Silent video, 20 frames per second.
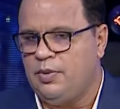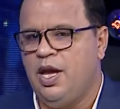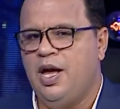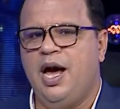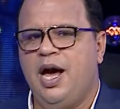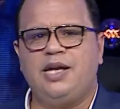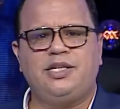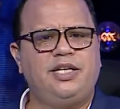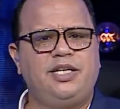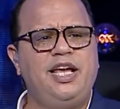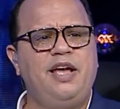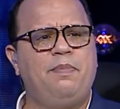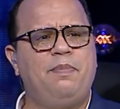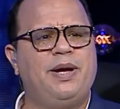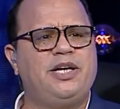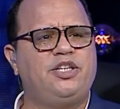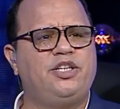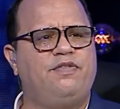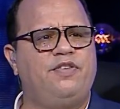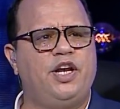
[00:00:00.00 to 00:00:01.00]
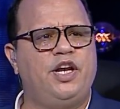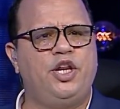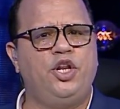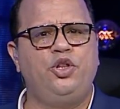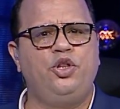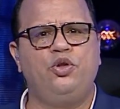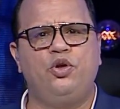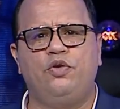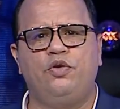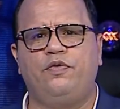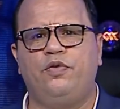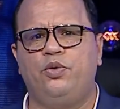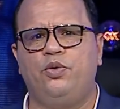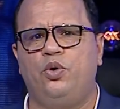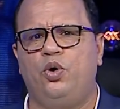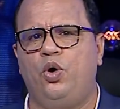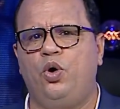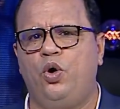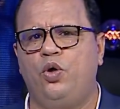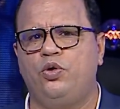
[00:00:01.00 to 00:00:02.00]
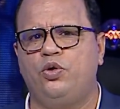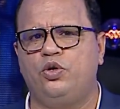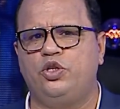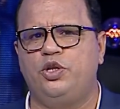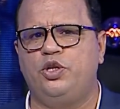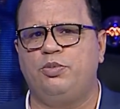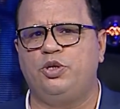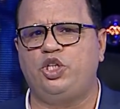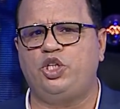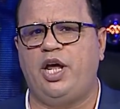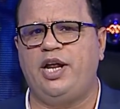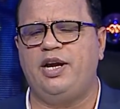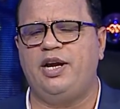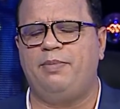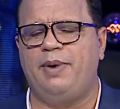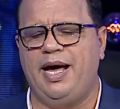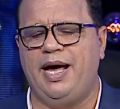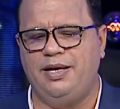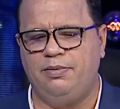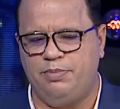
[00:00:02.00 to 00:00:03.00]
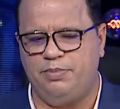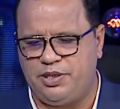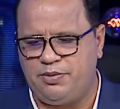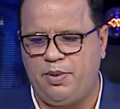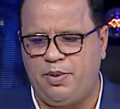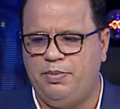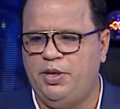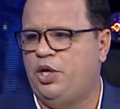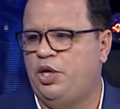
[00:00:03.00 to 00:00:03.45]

هل صحيح برشا فنانين يرفضوا حضور ديمونش حنبعل بسبب لي